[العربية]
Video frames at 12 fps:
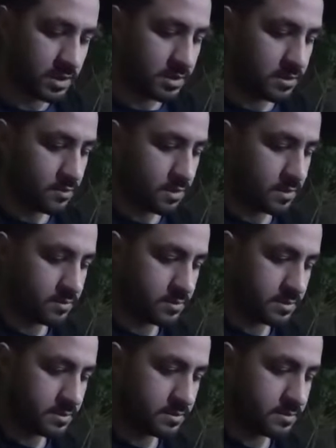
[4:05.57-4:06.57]
حلو
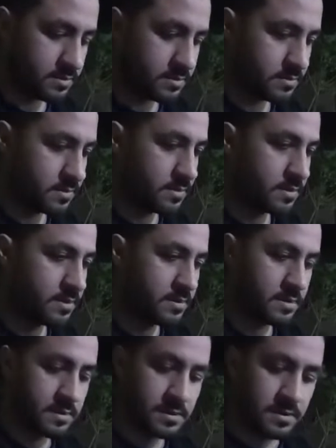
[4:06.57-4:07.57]

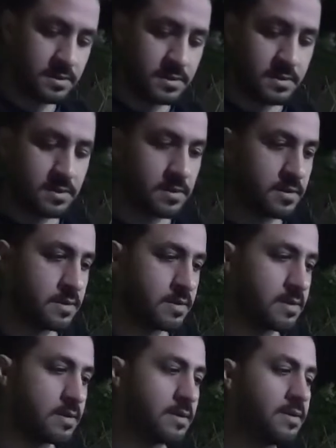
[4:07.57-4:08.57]
قوي عارف
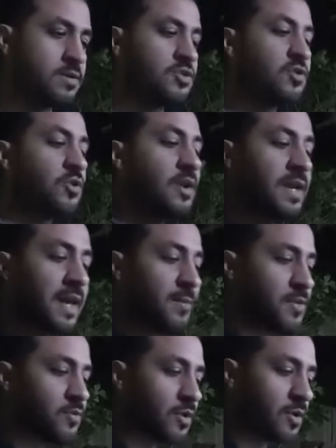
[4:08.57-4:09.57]
شغل
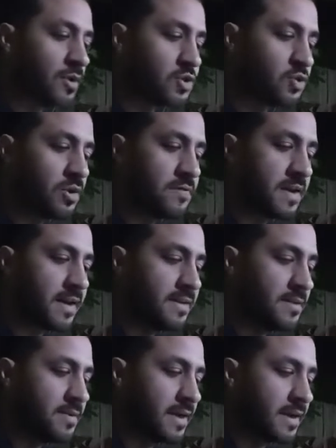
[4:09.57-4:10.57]
جامد والله شغل فنادق
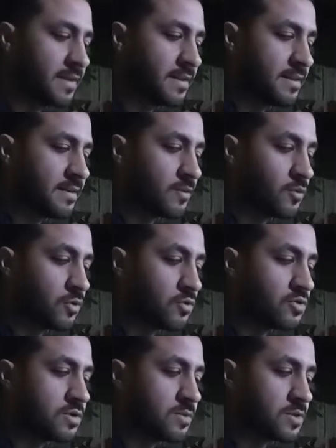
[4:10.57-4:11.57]
بجد
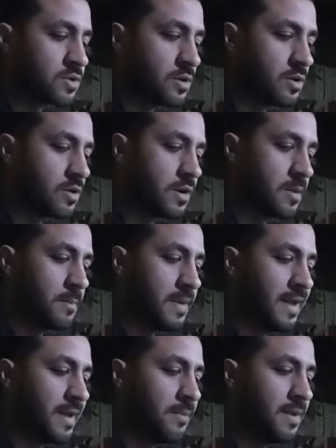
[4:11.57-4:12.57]
والرز ما شاء الله
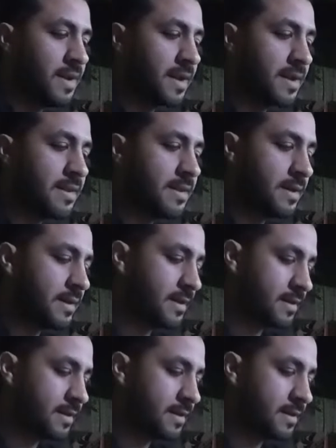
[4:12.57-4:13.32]
كميه كبيره جدا